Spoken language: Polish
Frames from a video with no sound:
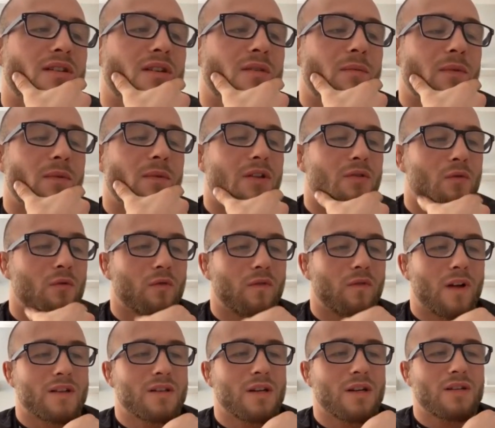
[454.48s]
trzeba na to
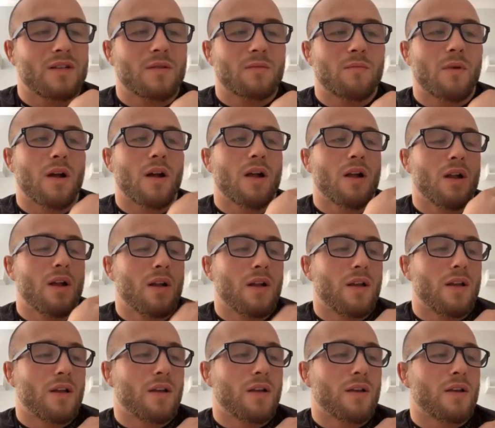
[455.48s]
uważać, trzeba
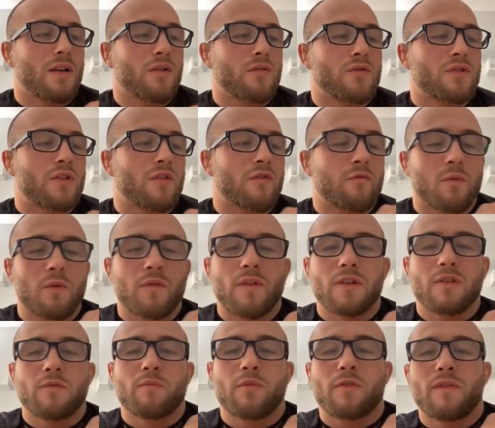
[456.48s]
e, jakoś tam
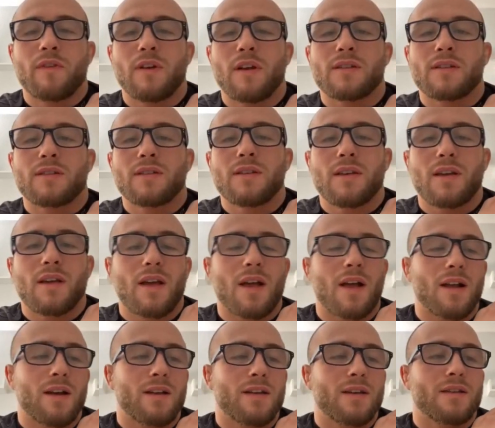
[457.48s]
wprowadzić
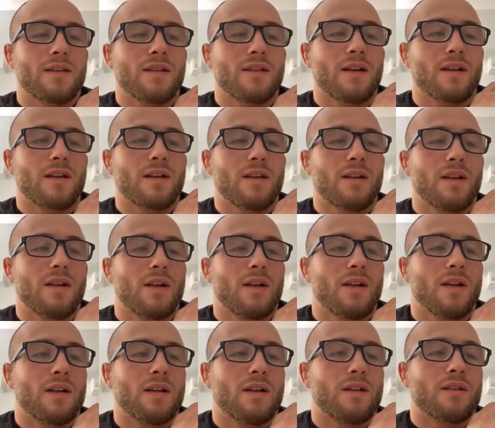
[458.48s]
profilaktykę, ale jednak
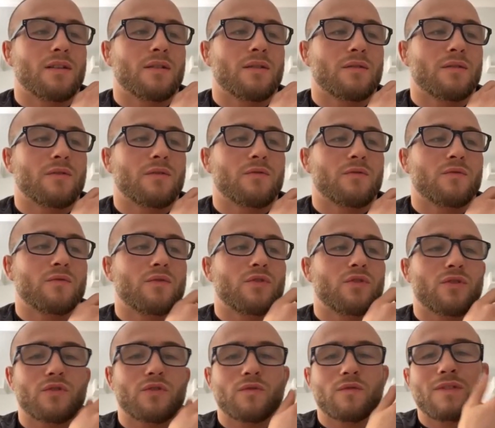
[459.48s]
e, no,
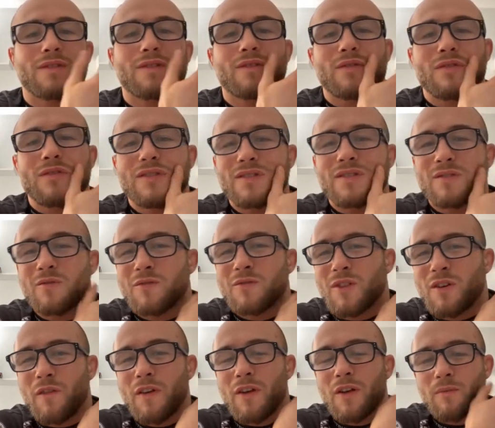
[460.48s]
to, jest, to
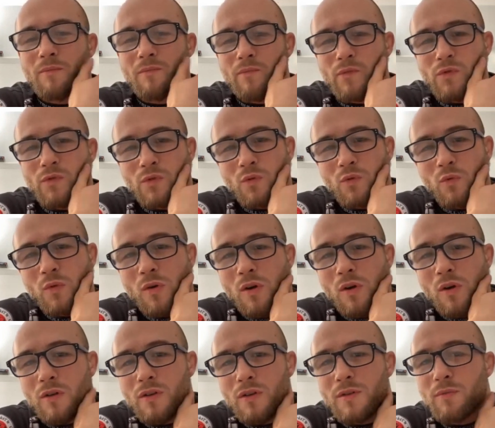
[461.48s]
trwa
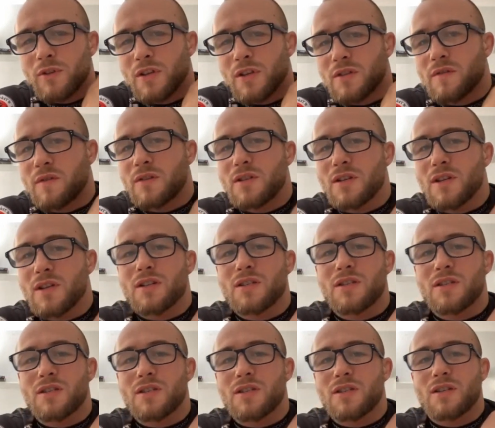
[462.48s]
długo i podejrzewam, że
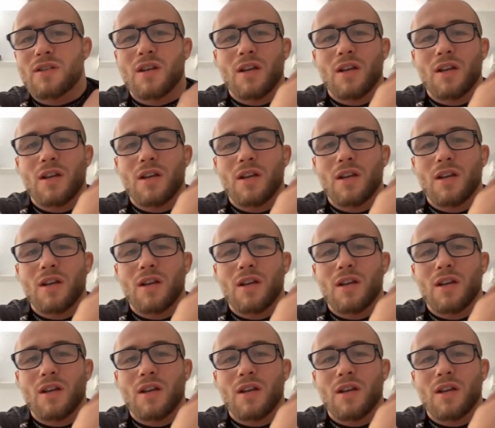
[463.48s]
jeszcze